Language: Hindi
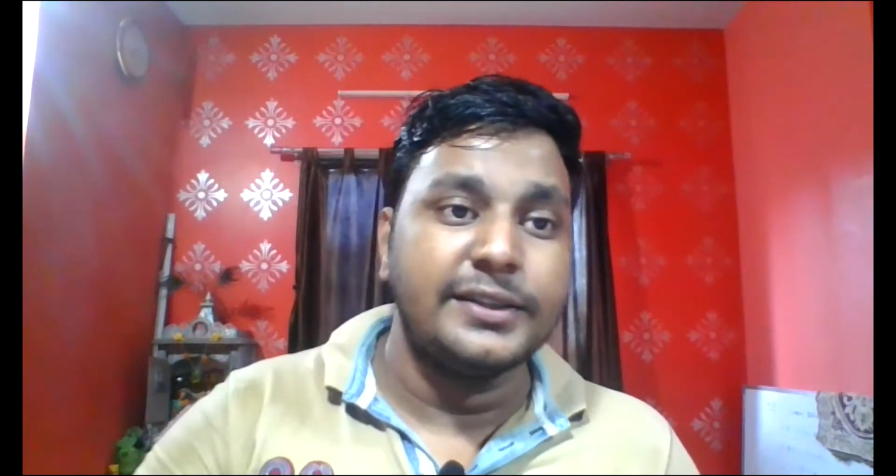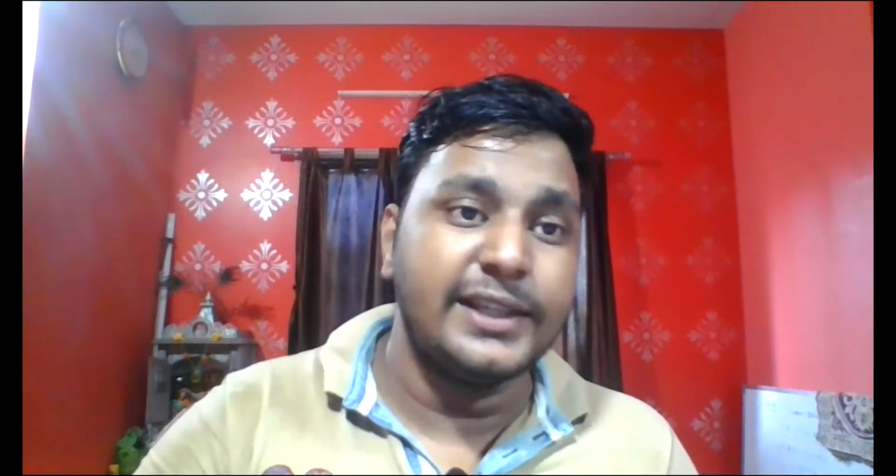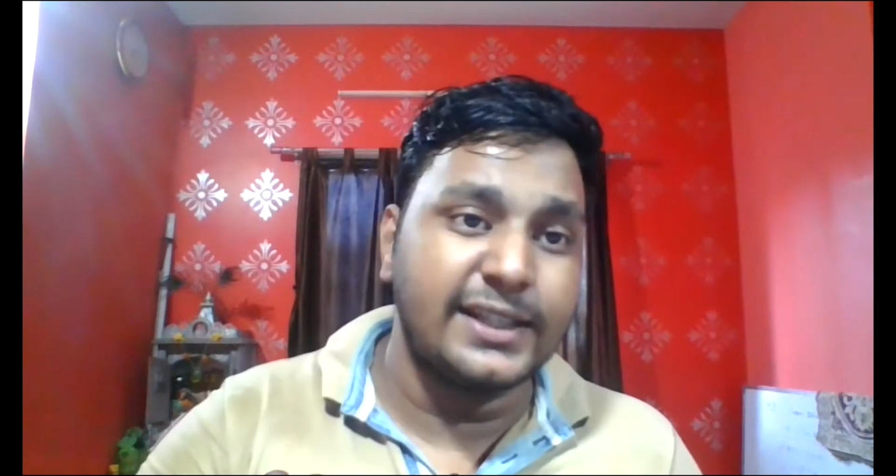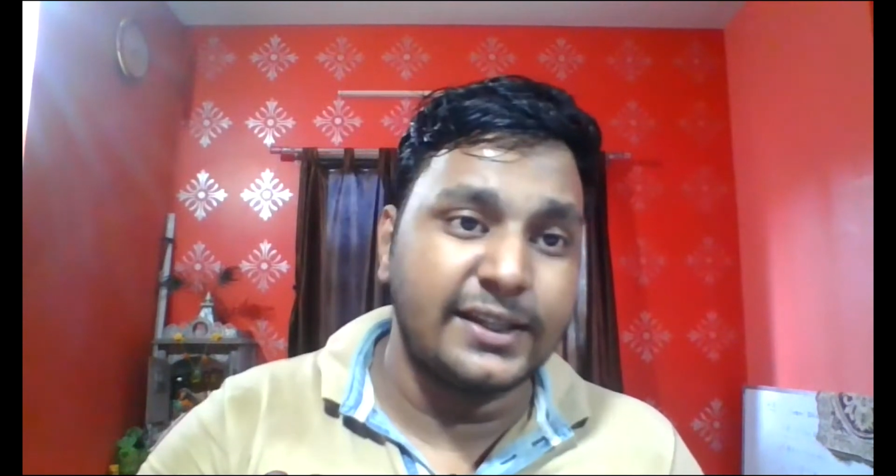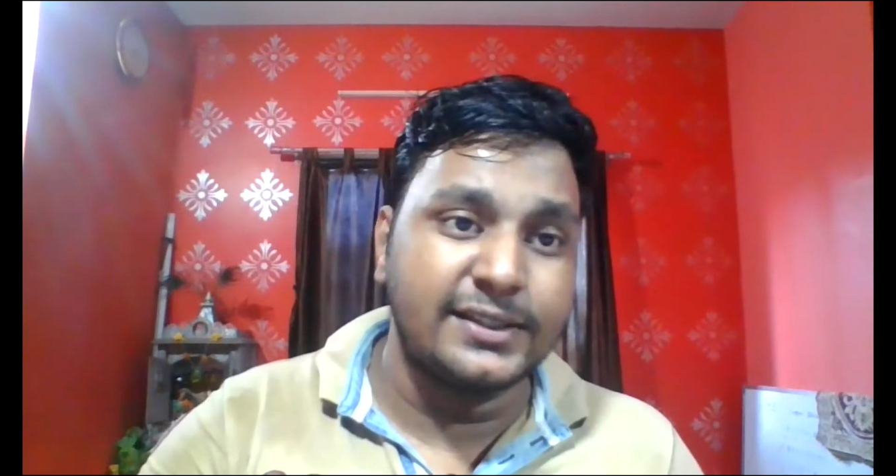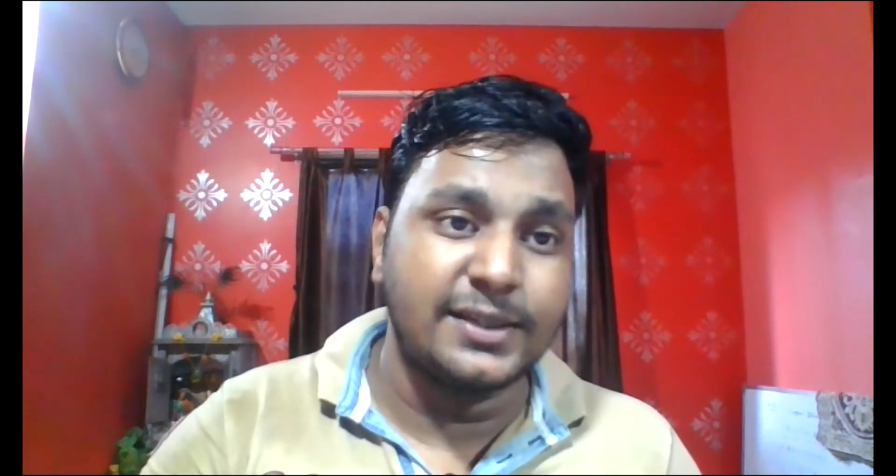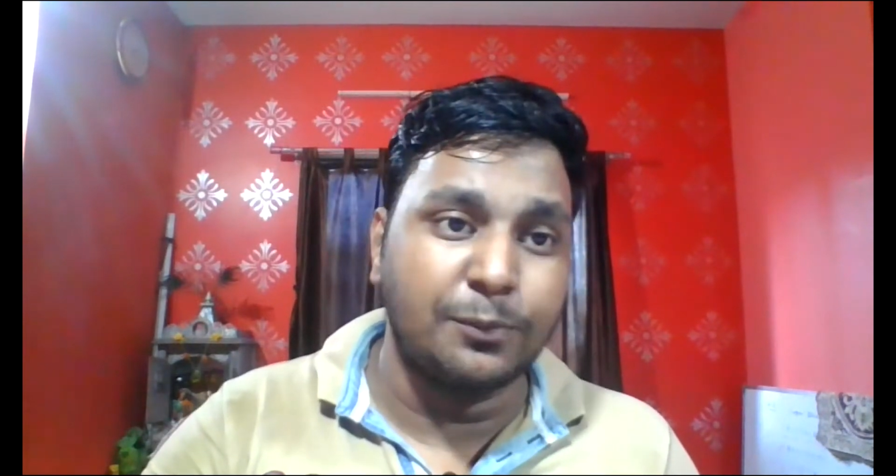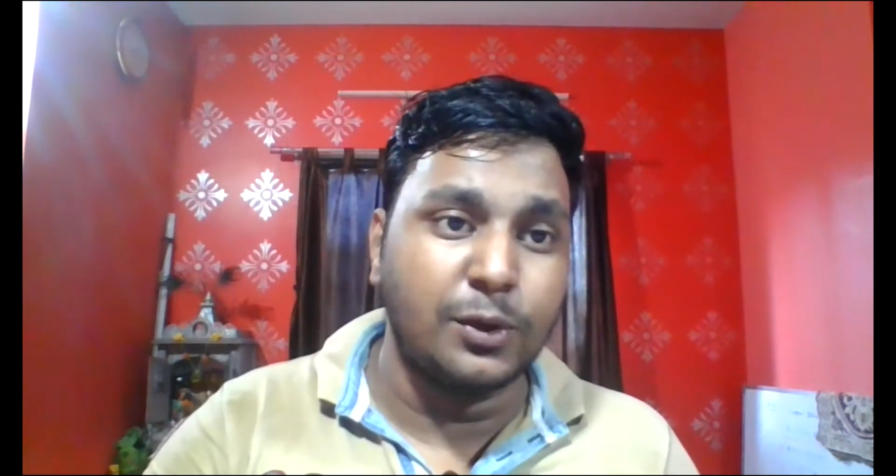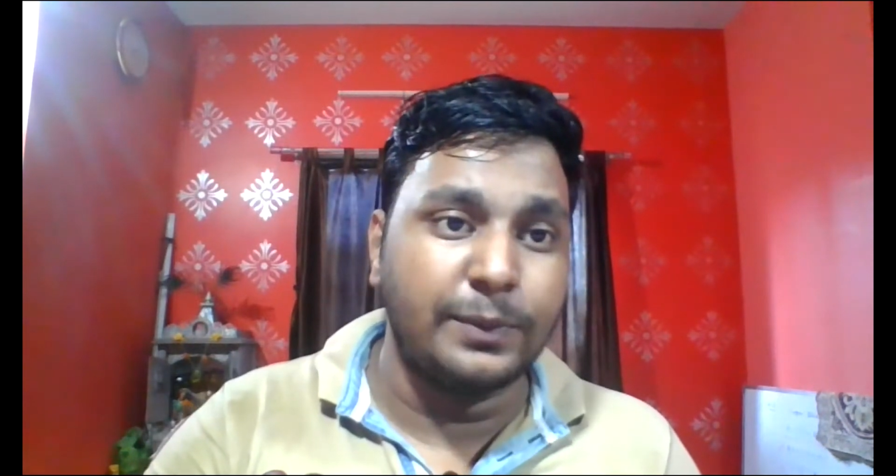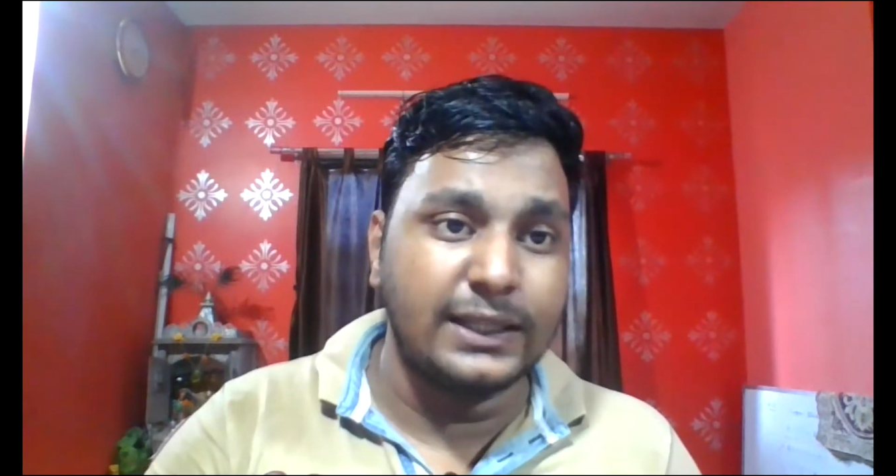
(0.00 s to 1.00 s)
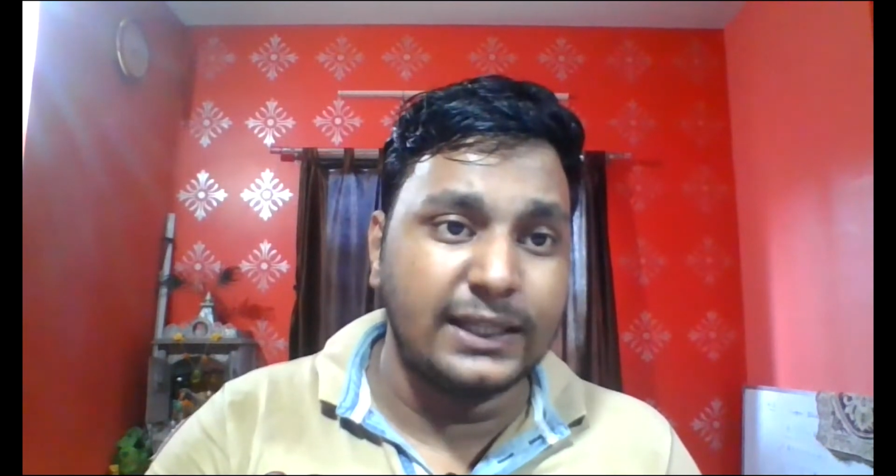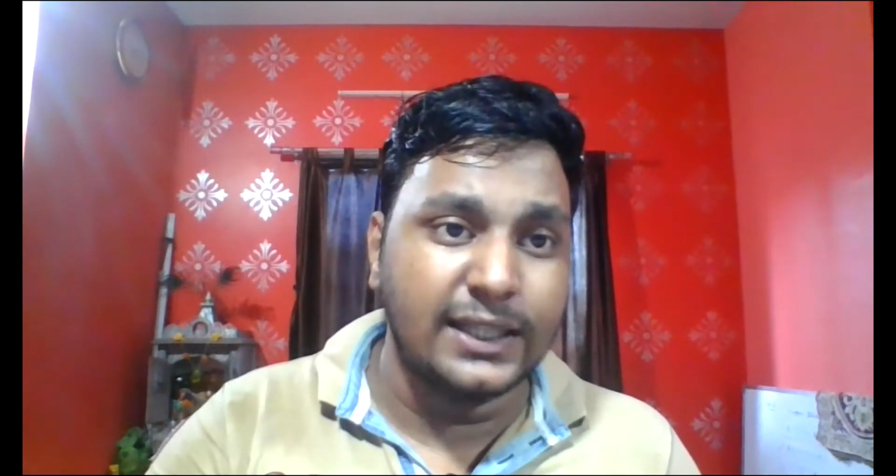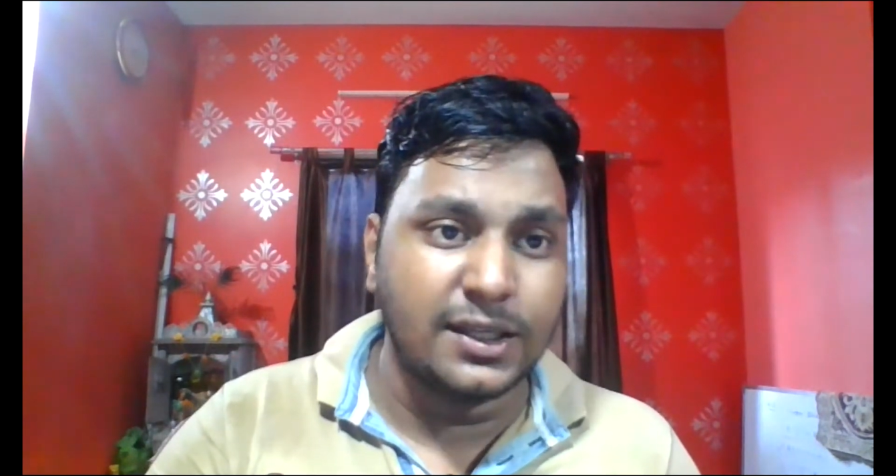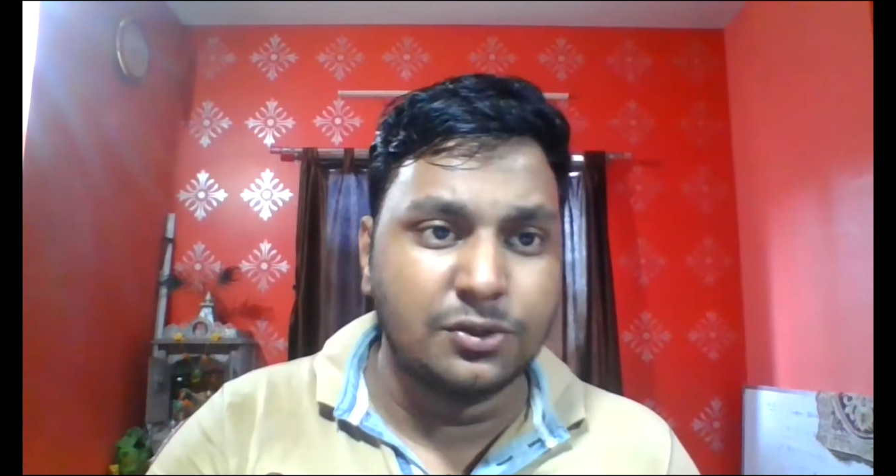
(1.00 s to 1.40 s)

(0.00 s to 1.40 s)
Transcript: जैसा कि सबको पता था कि